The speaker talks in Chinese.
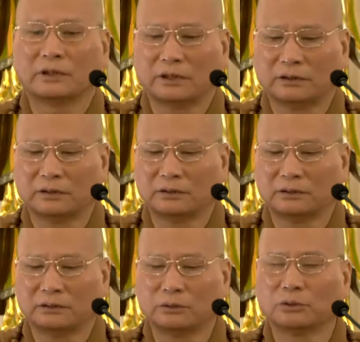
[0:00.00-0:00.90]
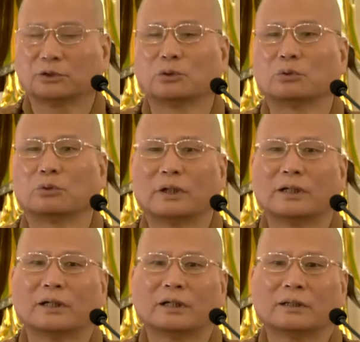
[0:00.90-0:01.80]
那如果中断
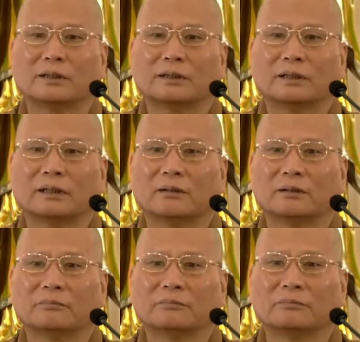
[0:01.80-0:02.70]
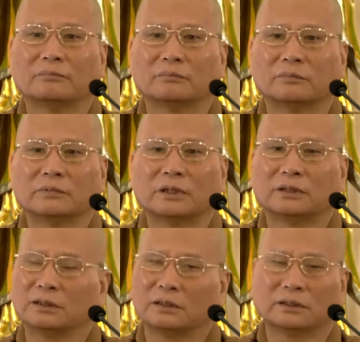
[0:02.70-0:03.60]
了啊，
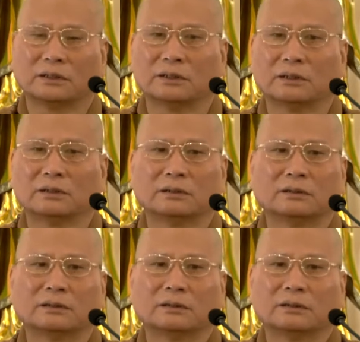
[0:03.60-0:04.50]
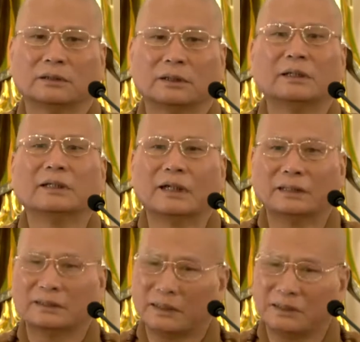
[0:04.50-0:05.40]
那这个可能很
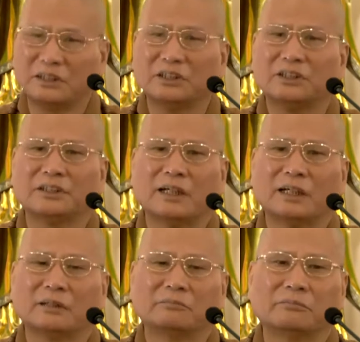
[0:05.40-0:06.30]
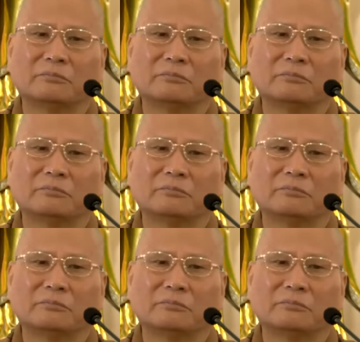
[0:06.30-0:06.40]
难再提起来。